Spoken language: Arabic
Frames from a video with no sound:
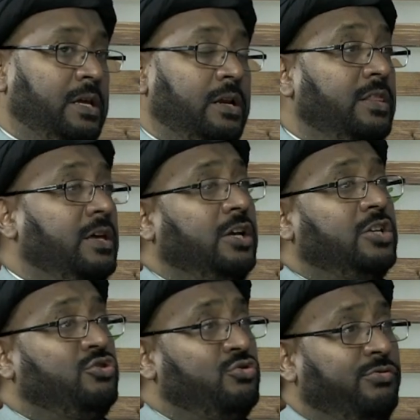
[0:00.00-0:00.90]
لذلك
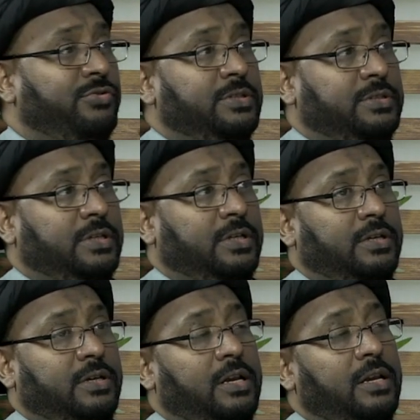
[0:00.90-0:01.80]
تشوف
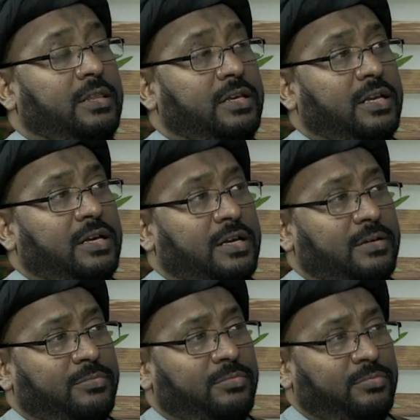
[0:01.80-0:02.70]
أنت الذين
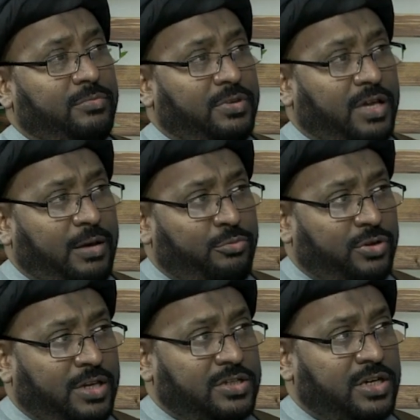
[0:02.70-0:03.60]
ذهبوا
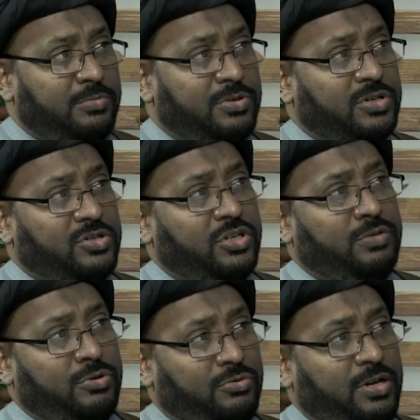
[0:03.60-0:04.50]
إلى جانب
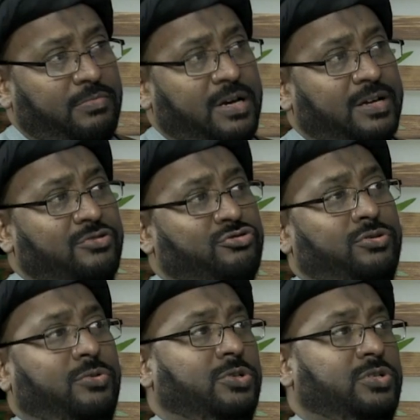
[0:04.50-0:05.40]
التشكيك من علماء أهل
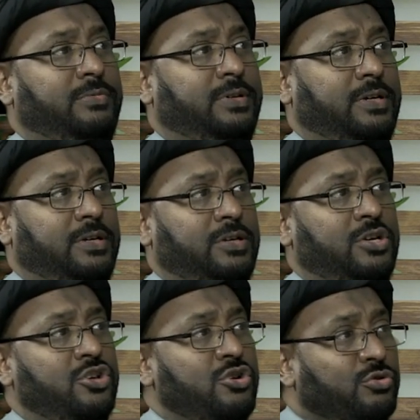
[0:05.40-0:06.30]
السنة والجماعة نعم.
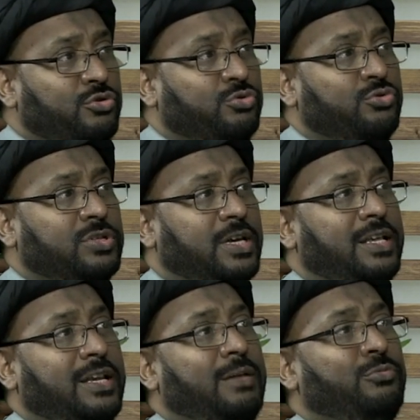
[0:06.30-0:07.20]
خصوصا
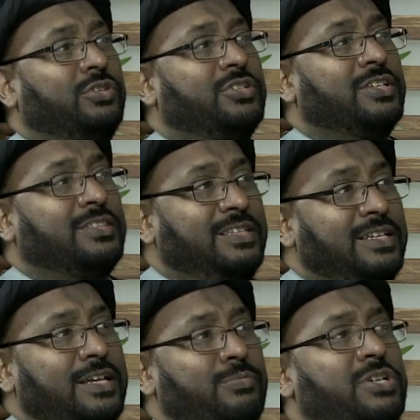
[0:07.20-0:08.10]

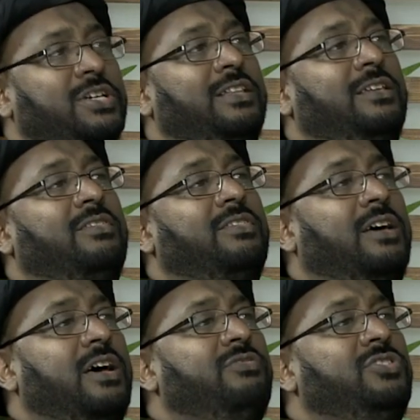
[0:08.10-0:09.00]
المتصدين للمشهد
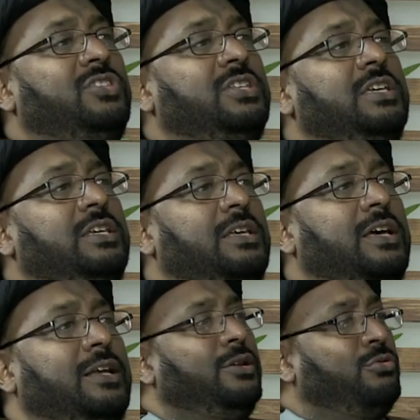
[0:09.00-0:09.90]
الثقافي الديني
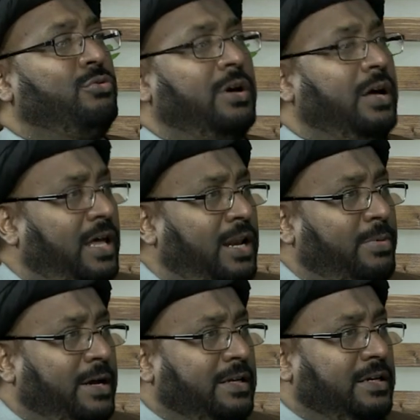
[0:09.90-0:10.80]
هو غلب
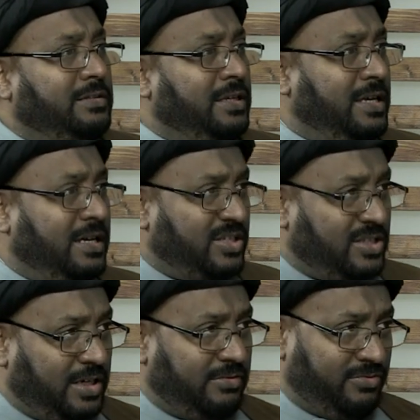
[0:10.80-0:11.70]
عليه التيار
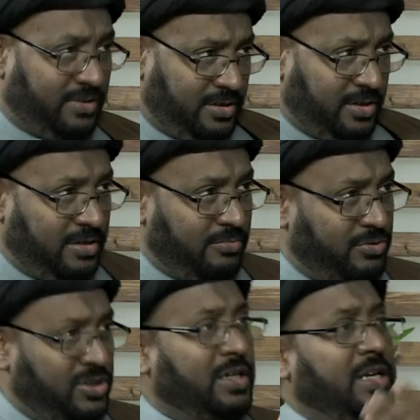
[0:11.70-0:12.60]
السلفي
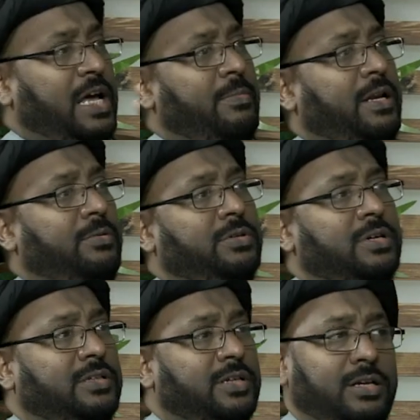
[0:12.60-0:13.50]
بشكل عام على متى
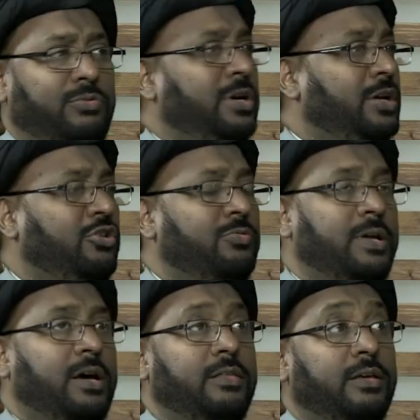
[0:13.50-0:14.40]
التاريخ وإلى من
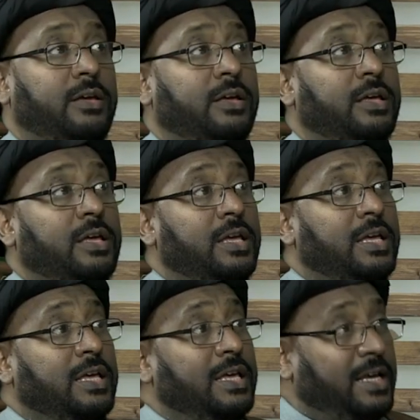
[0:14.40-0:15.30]
هذا
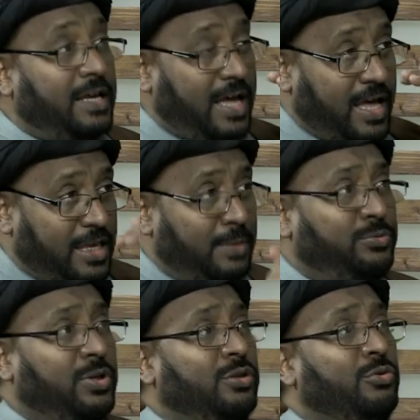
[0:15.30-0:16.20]

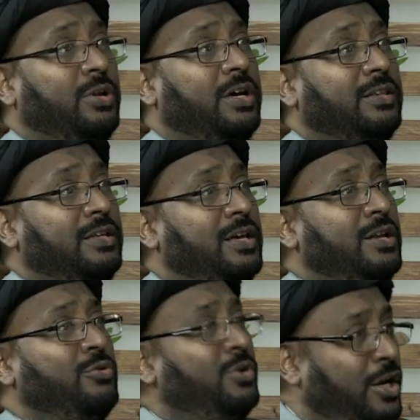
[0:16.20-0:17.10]
يبتدأ القضية
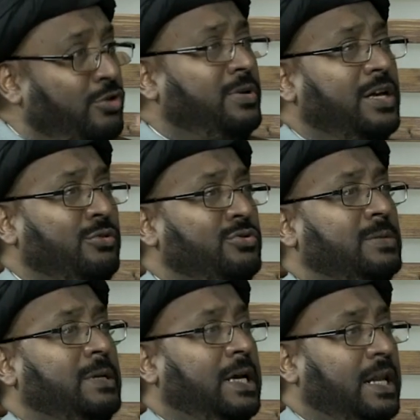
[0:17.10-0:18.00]
أنه لا يمكن أن
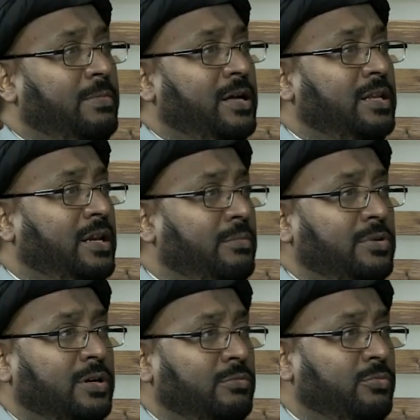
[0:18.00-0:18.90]
ينسب الكلام هذا
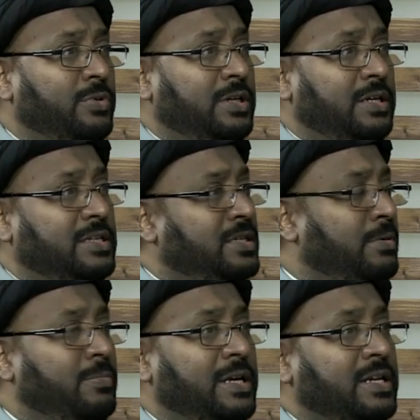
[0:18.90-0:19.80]
لأمير المؤمنين
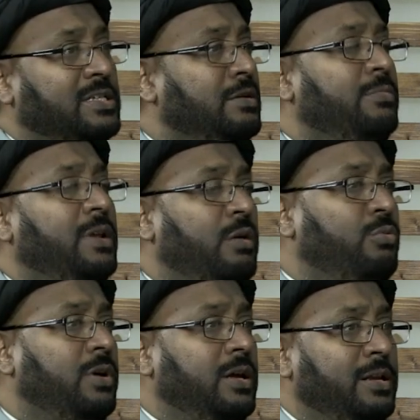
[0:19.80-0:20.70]
لسببين السبب
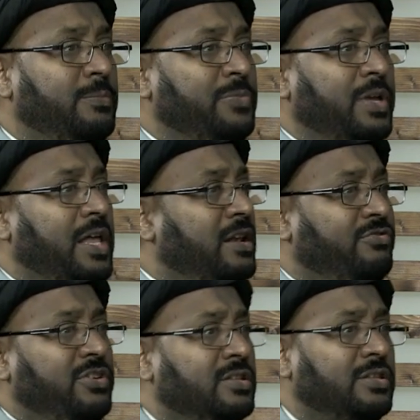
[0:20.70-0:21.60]
الأول أن
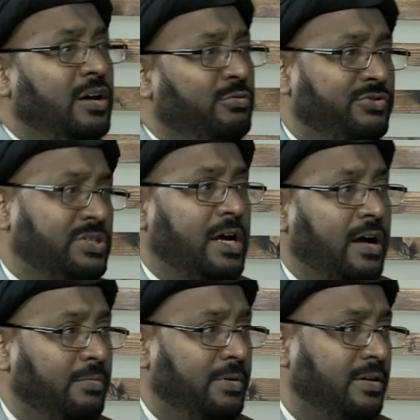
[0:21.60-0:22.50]
فيه طعن في
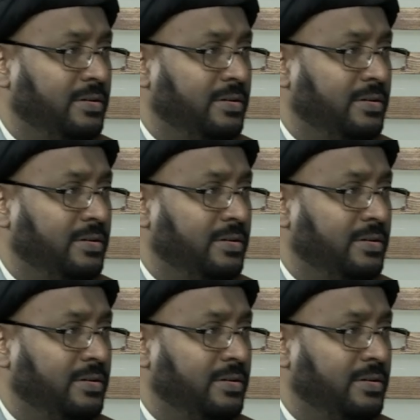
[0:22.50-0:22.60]
الصحابة